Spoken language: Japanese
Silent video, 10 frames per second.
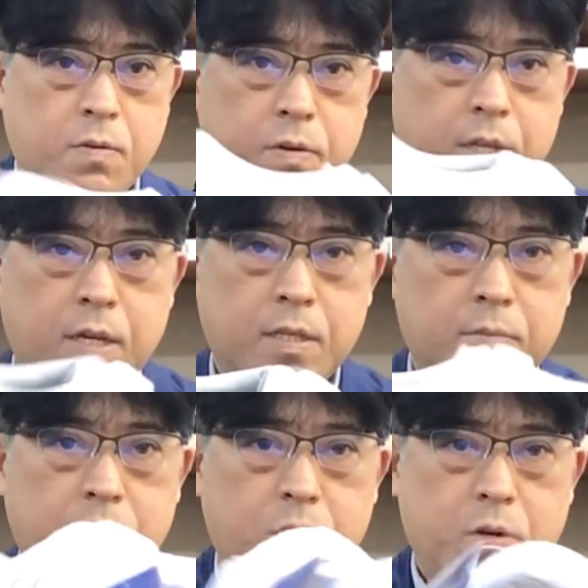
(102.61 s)
こういった靴
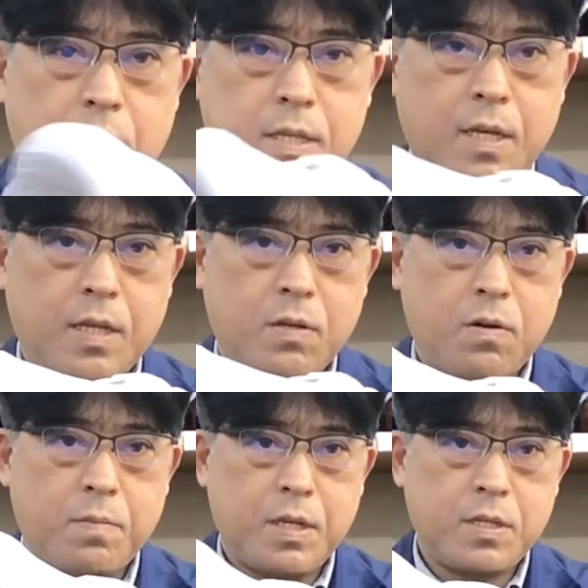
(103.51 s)
も取り扱ってお
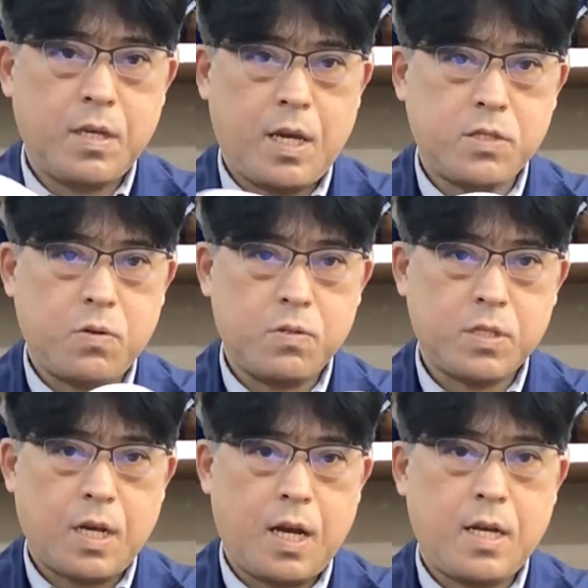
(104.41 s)
ります。えー、長
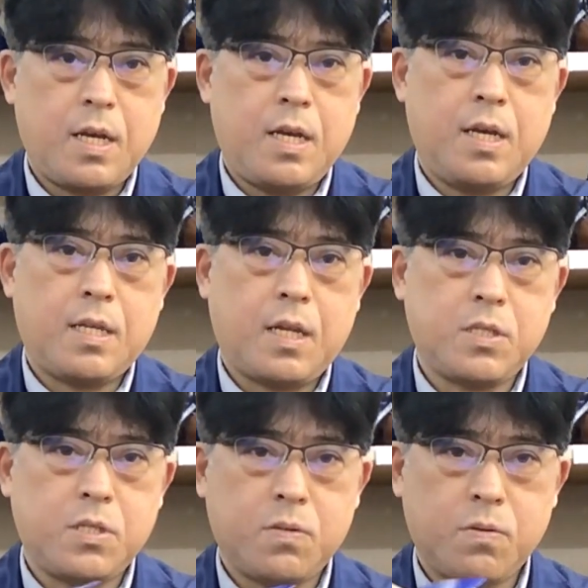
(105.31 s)
時間、えー、
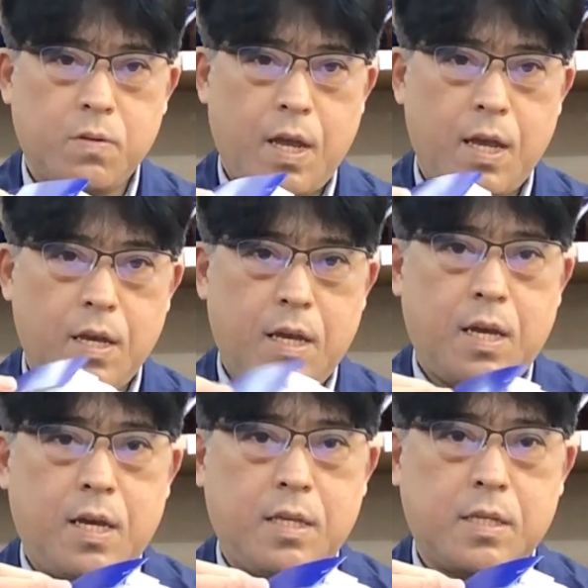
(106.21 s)
立ち仕事で、
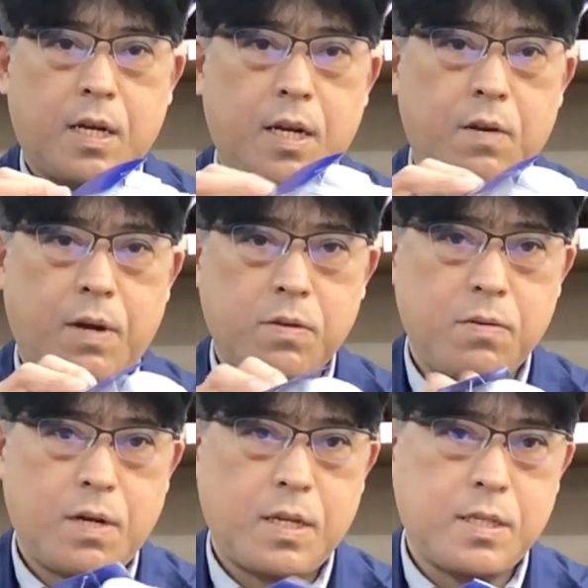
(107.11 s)
えー、疲れるわ
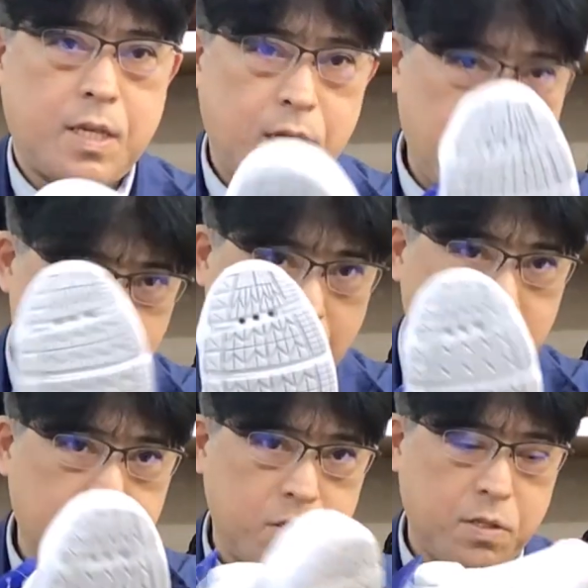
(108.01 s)
という方、ぜひ
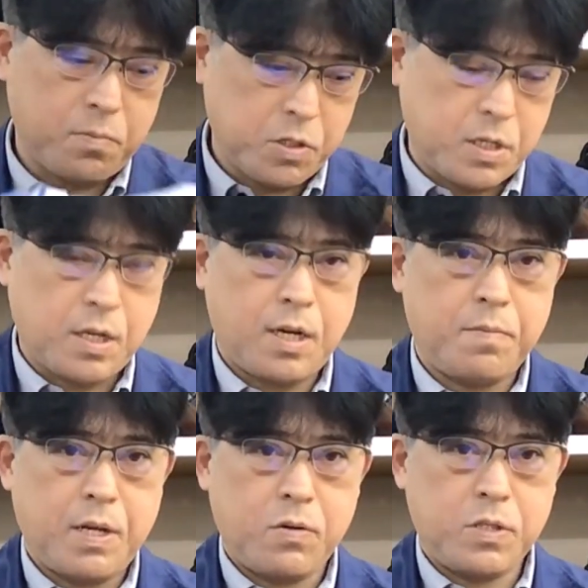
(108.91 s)
ナースシューズもしっかり
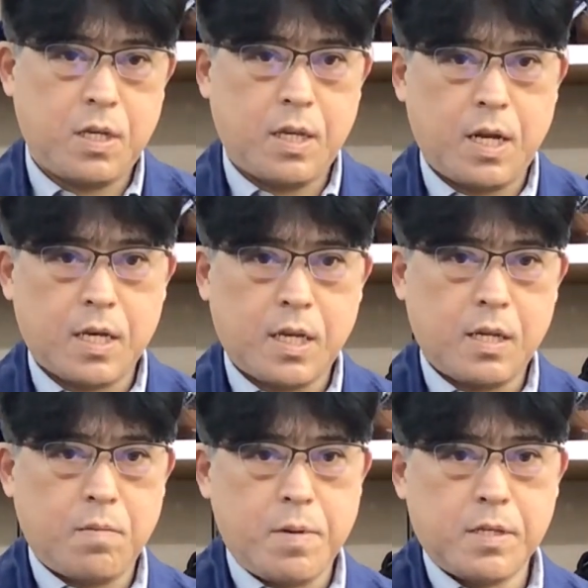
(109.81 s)
見直していただきた
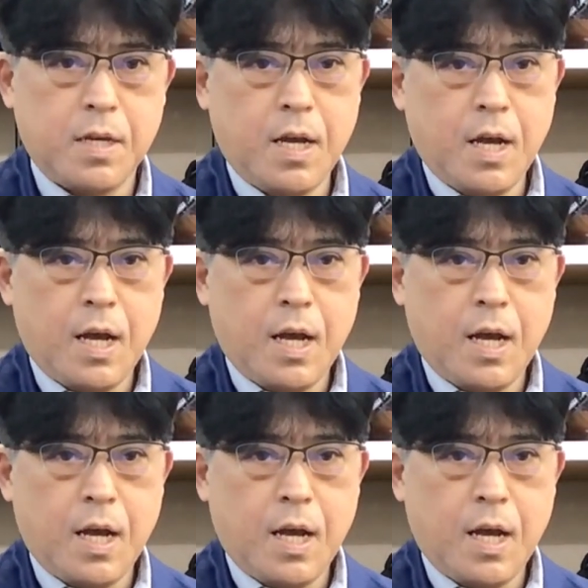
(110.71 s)
いと思います。